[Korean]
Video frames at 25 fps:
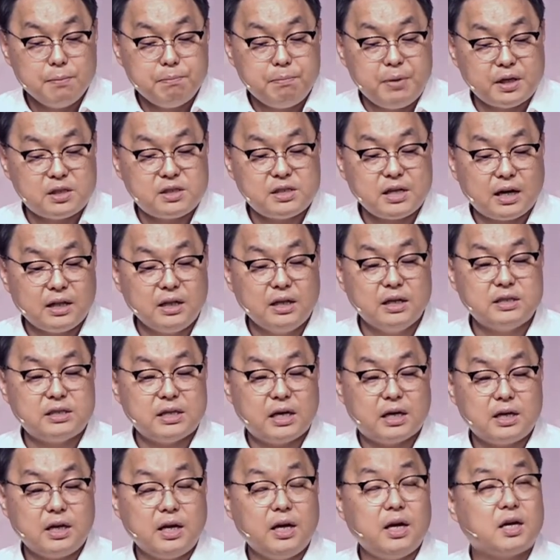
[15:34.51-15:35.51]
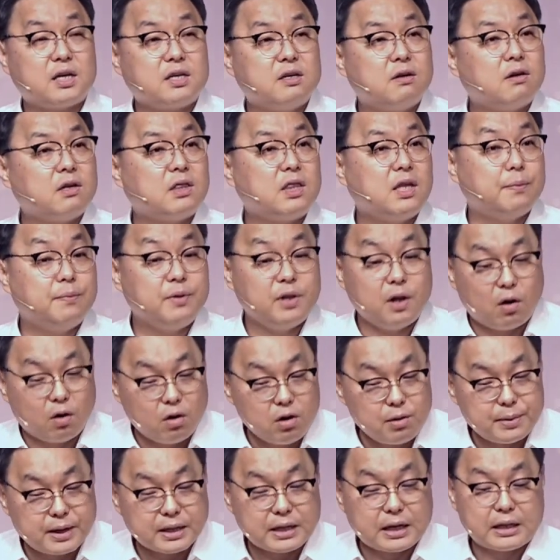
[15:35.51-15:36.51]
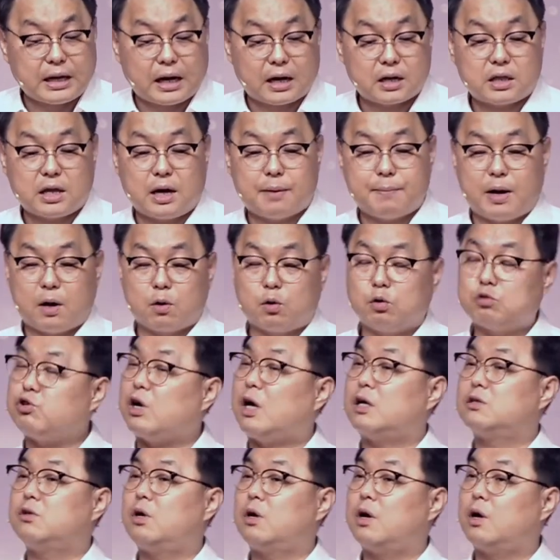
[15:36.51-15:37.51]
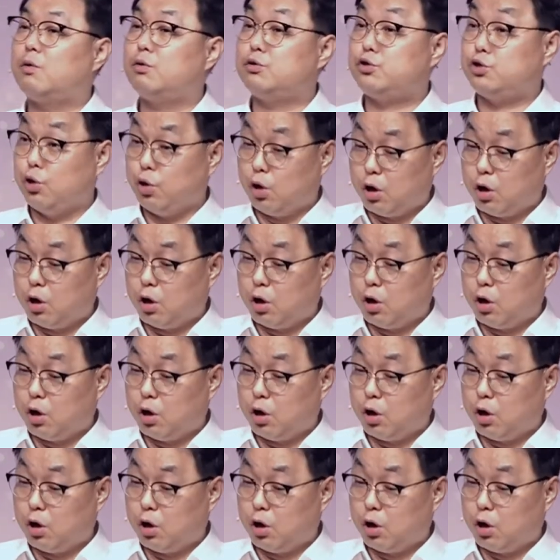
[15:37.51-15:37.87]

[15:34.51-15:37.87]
믿지 않는 자들이 그것 때문에 얼마나 낙담하고 좌절하고 있어요.